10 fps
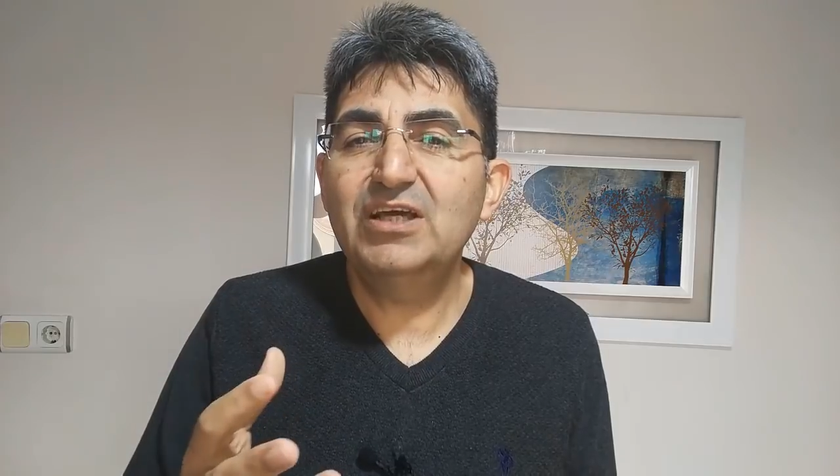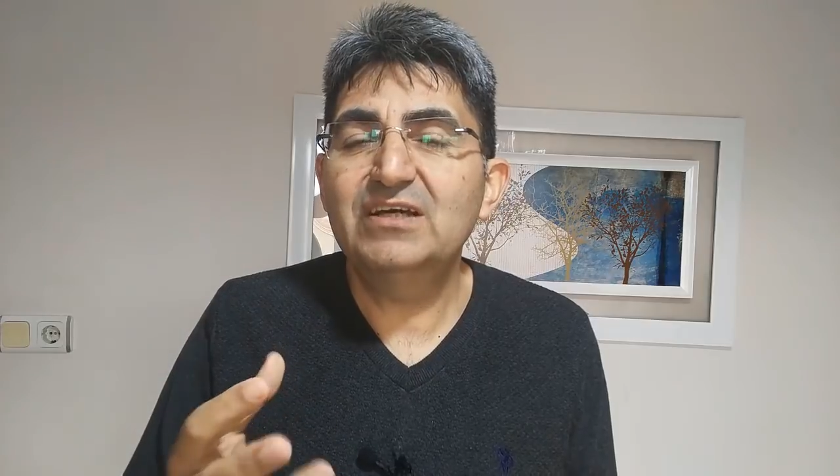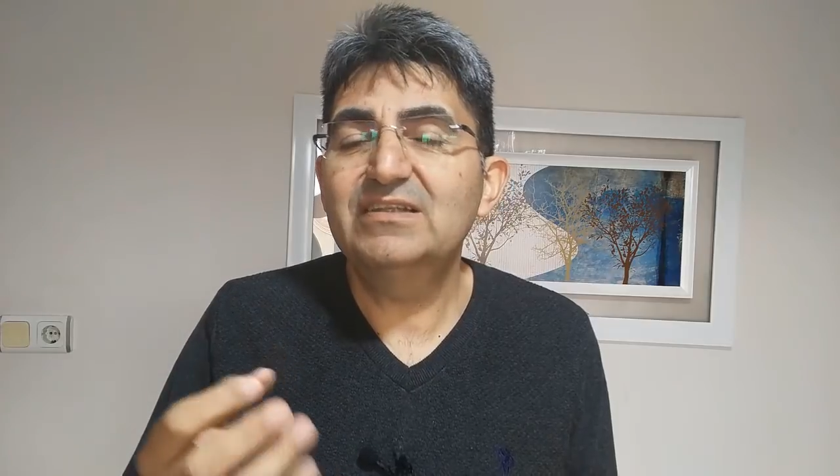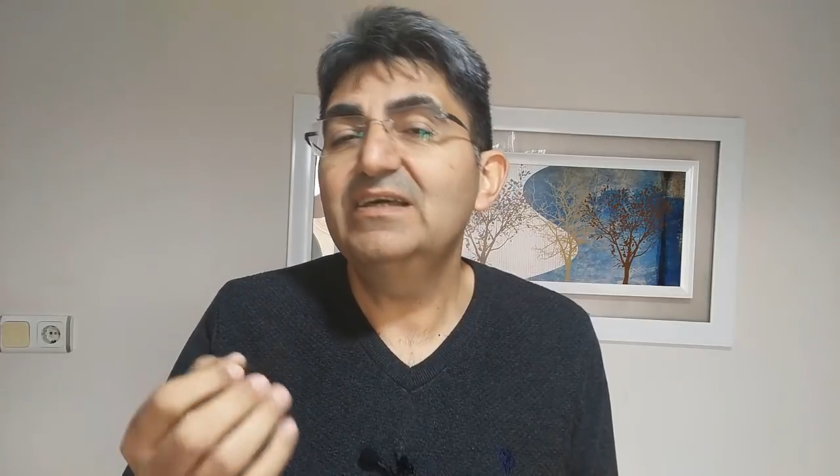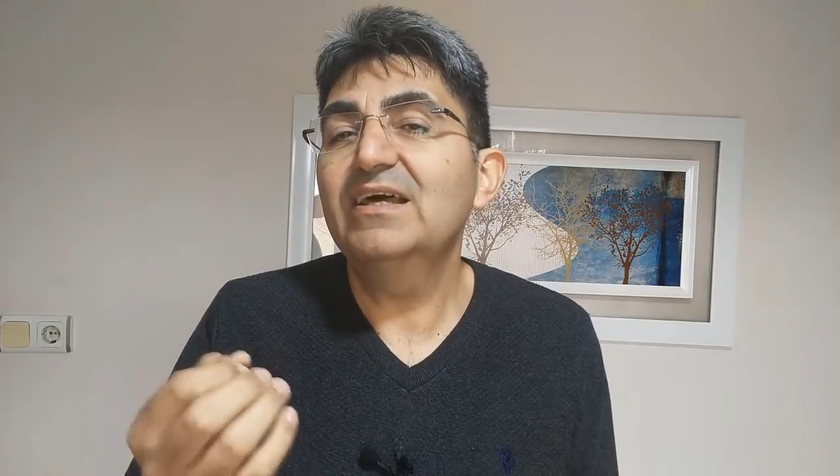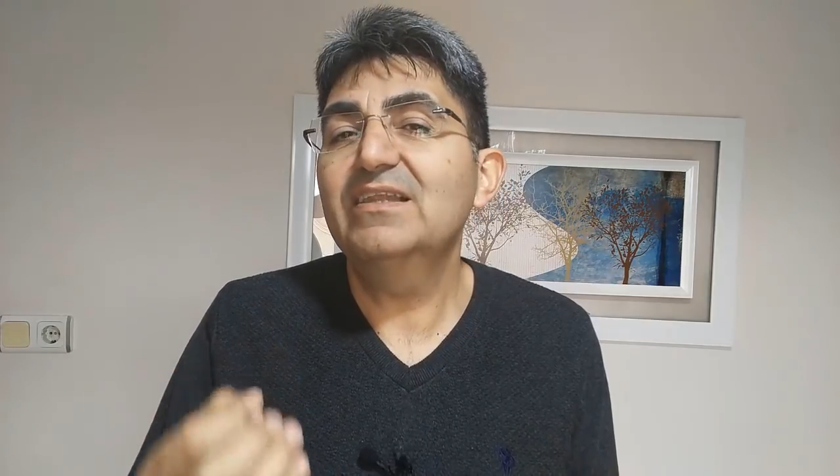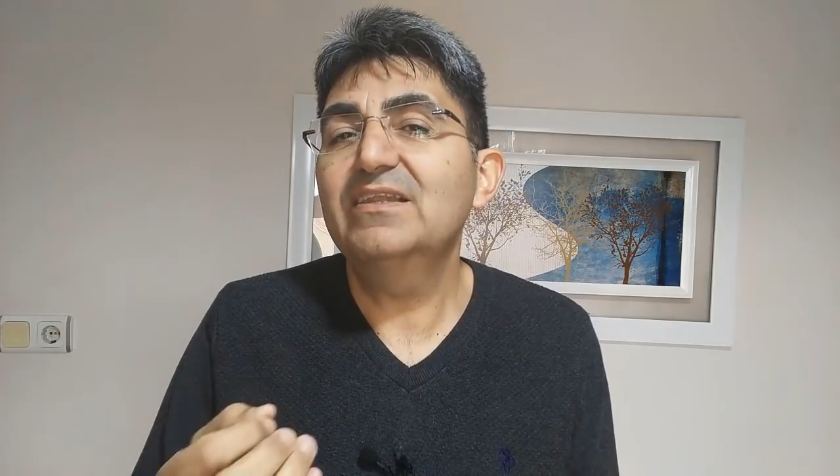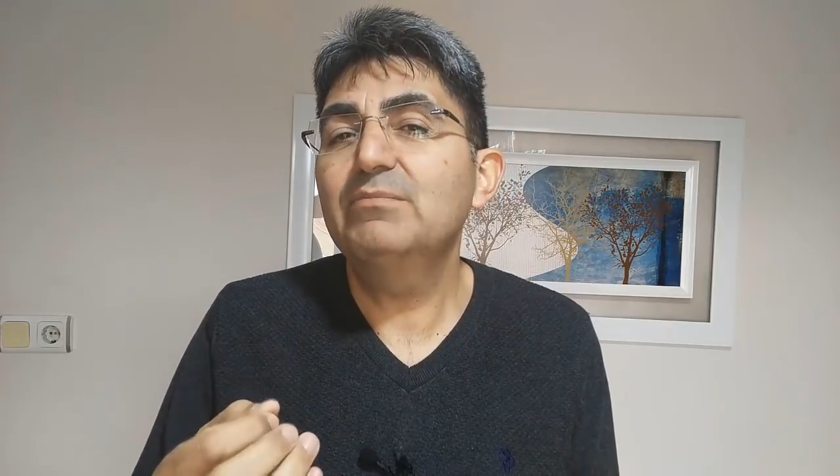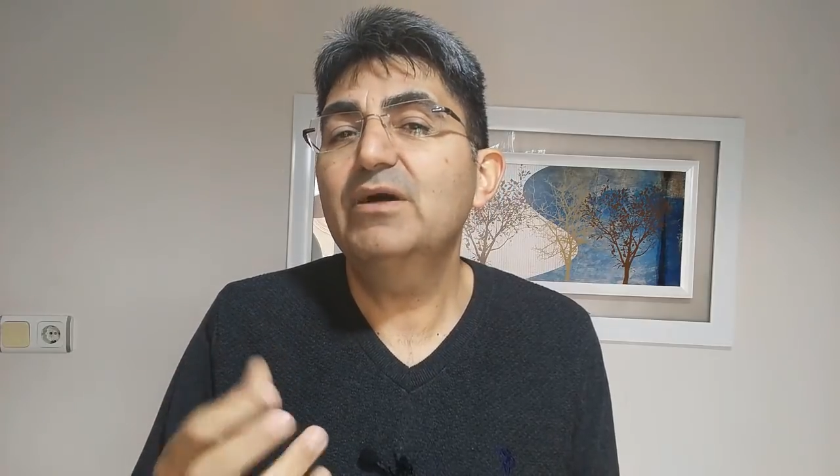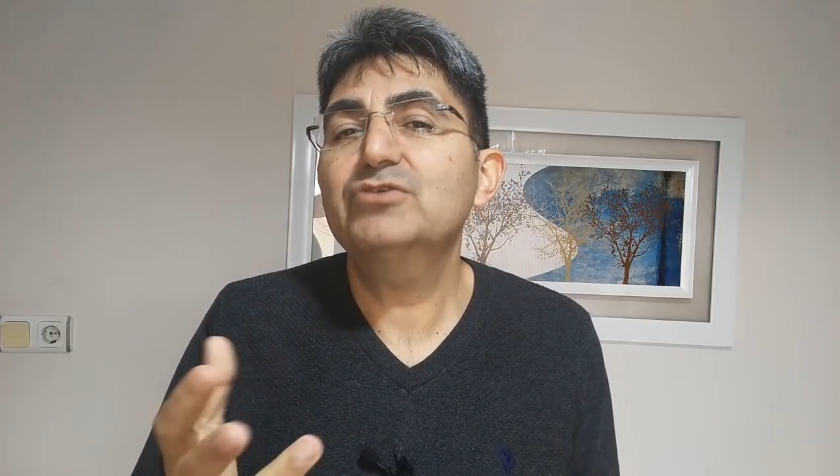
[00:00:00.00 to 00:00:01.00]
kağıda
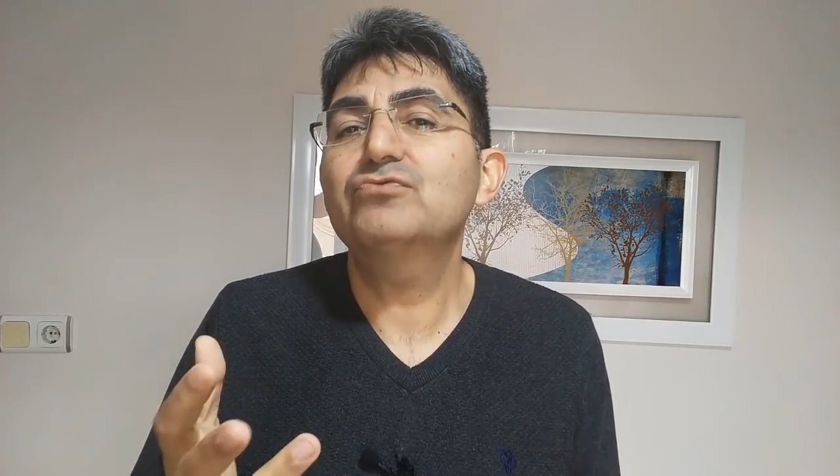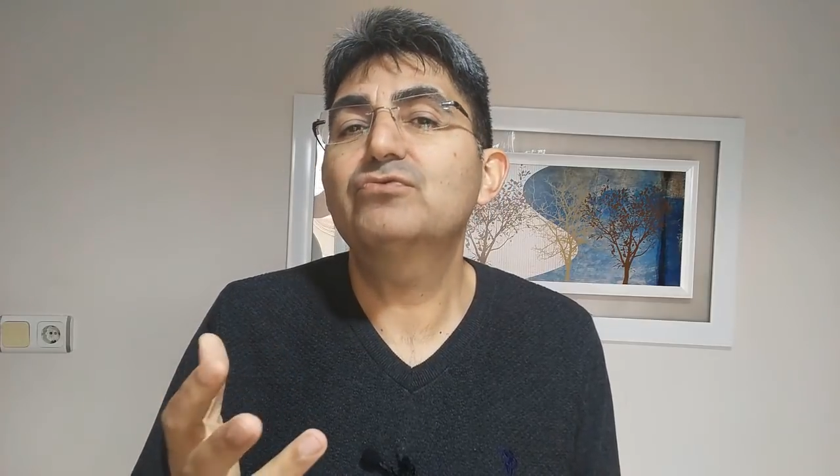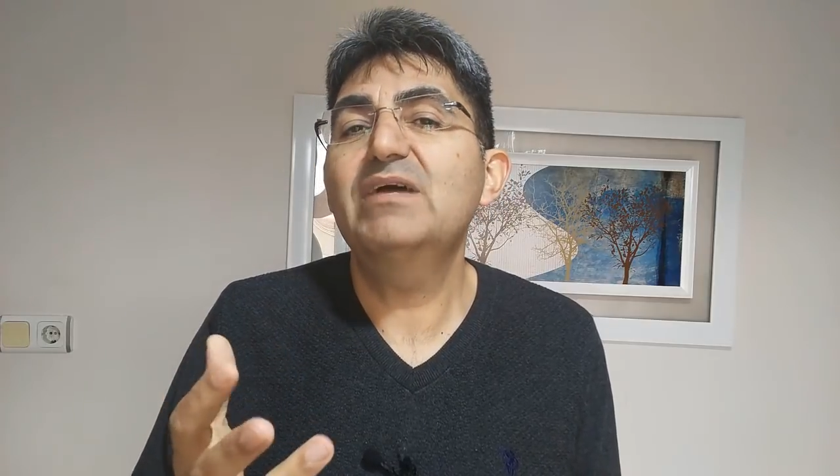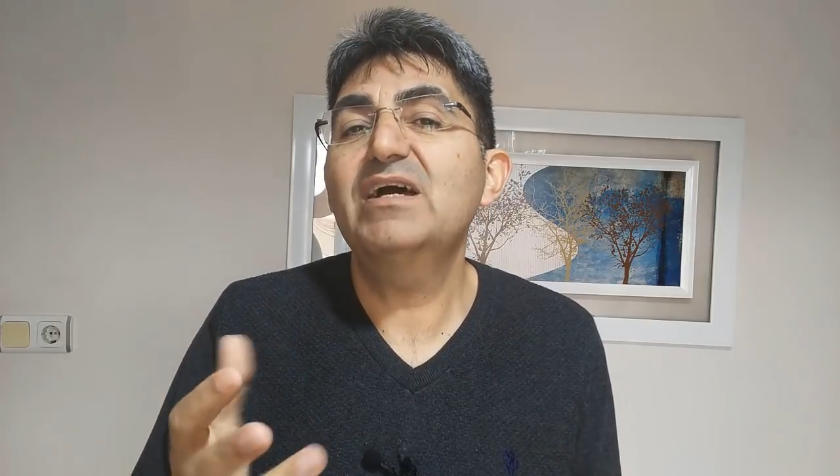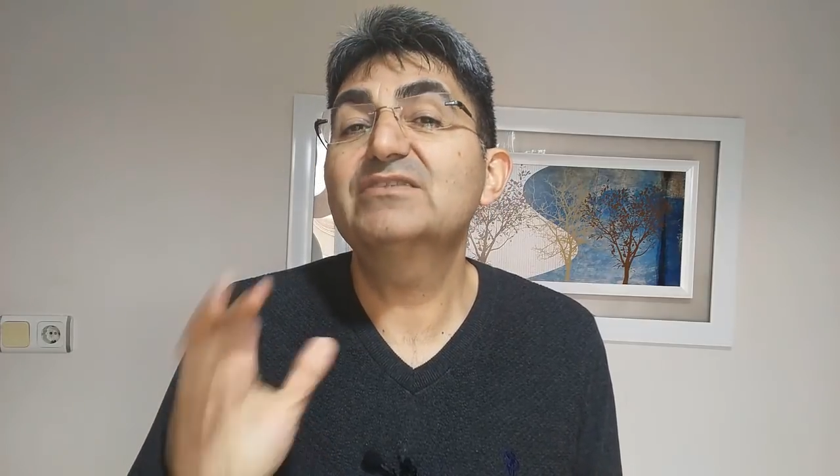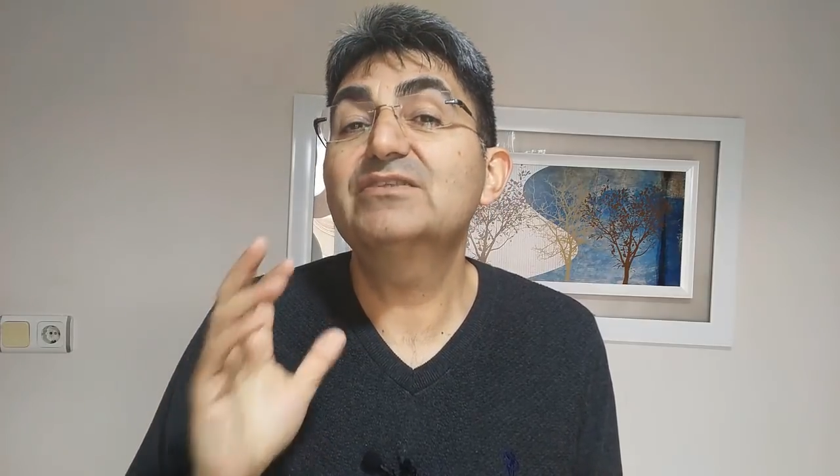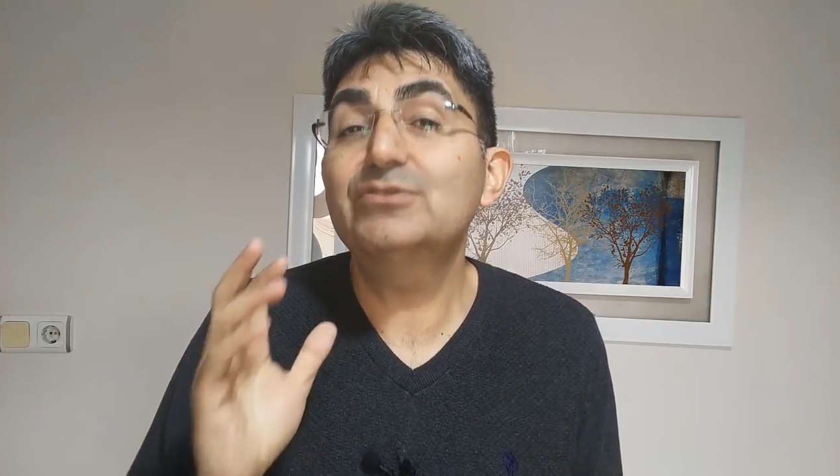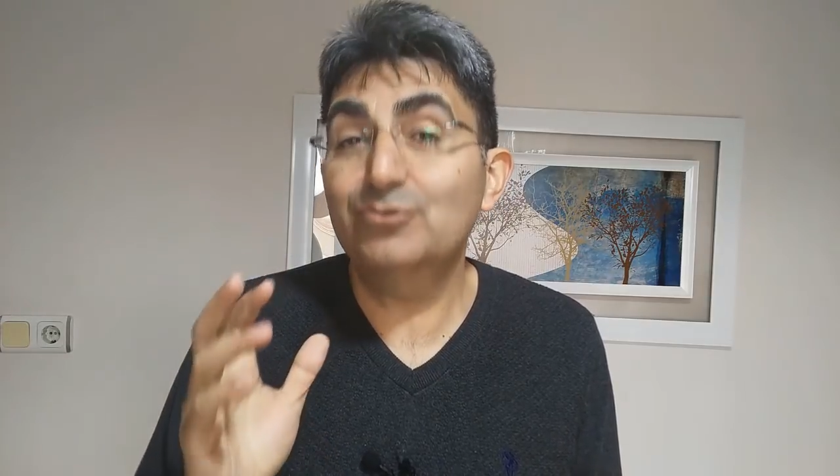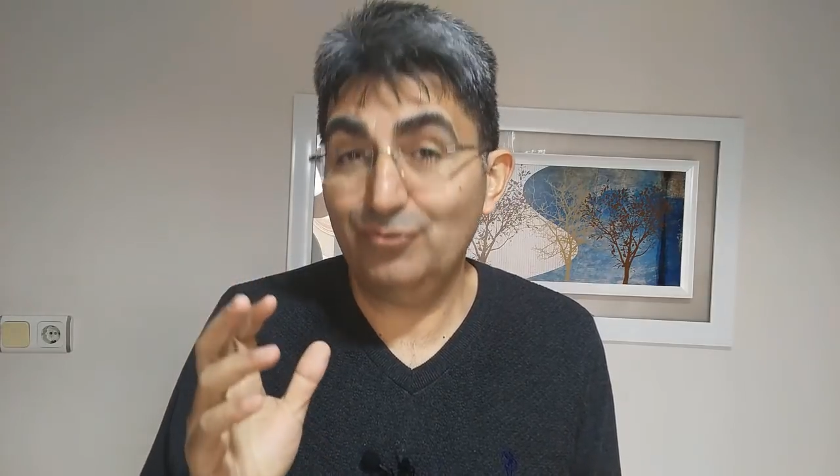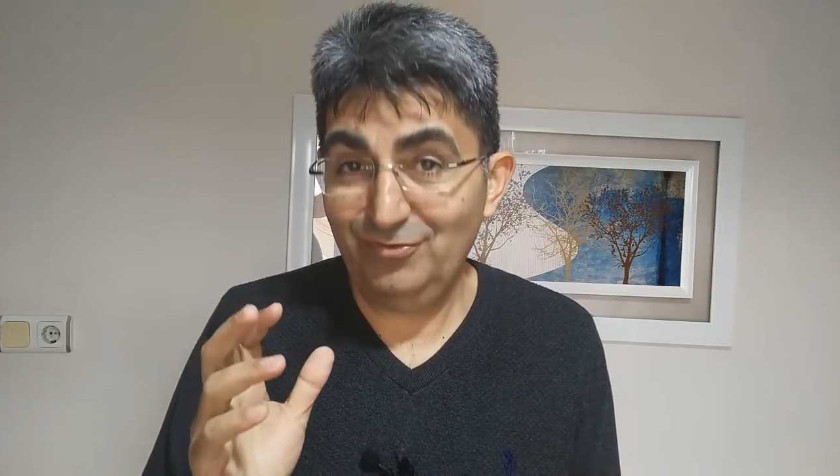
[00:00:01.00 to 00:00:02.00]
yalana başvurmaya
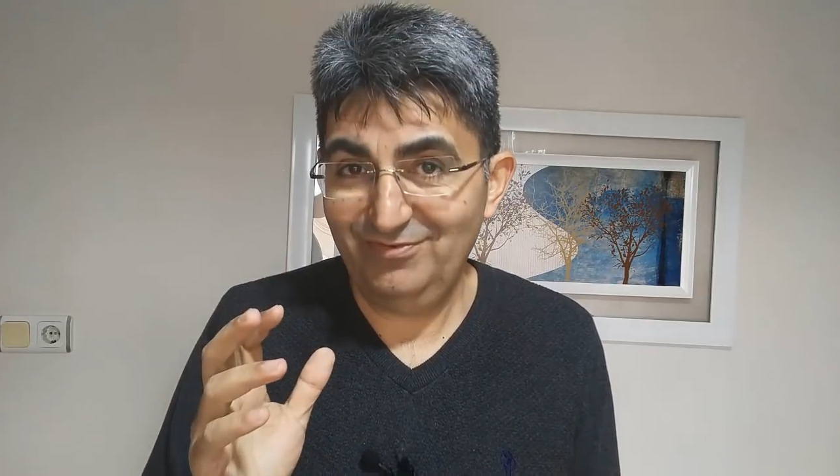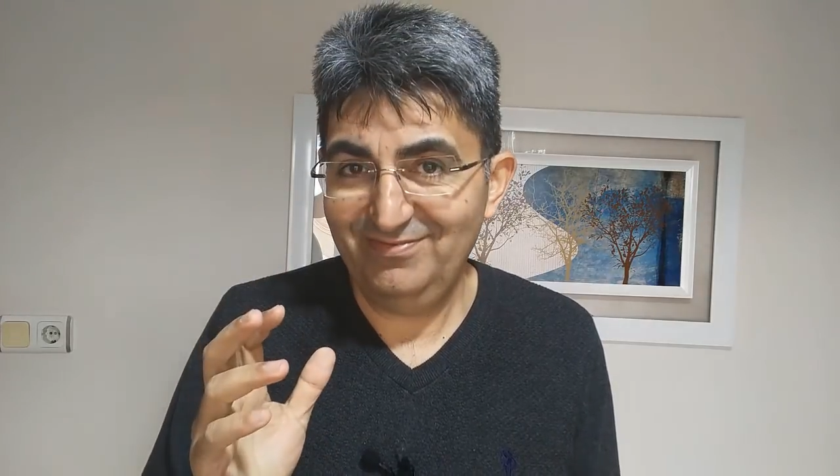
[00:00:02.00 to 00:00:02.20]
hazırdır o.